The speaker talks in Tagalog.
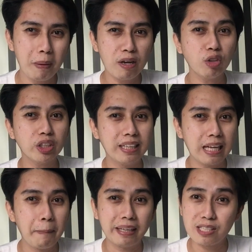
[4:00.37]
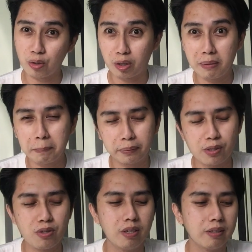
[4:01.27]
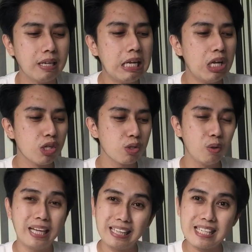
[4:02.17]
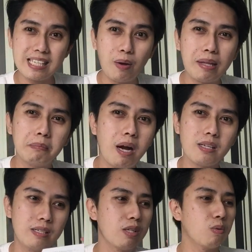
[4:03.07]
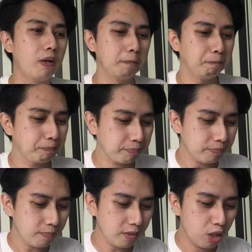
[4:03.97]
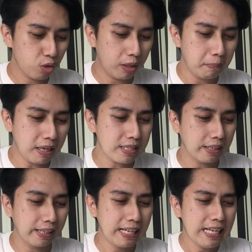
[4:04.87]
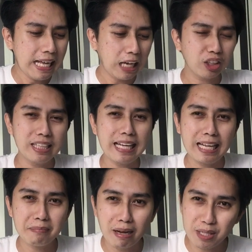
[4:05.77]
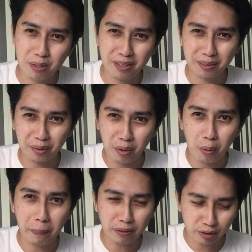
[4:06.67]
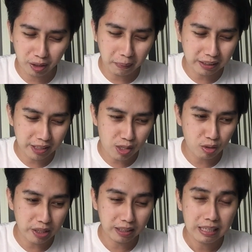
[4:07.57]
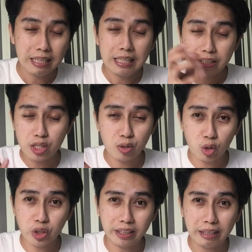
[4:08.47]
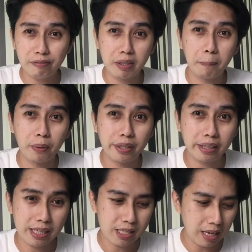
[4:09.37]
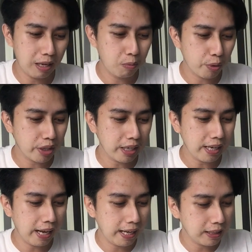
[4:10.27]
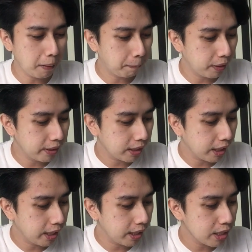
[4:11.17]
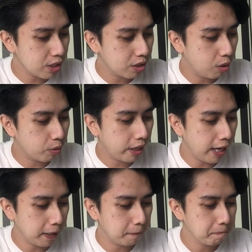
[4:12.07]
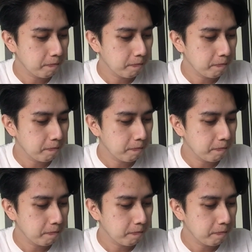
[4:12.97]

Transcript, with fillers: kung paano ko siya ginagamit as a normal person. So let us now unbox this one. So unbox natin. Actually na-unbox ko na to, na-open ko na naman siya just to check just to check if the product is uh, working and the product is okay.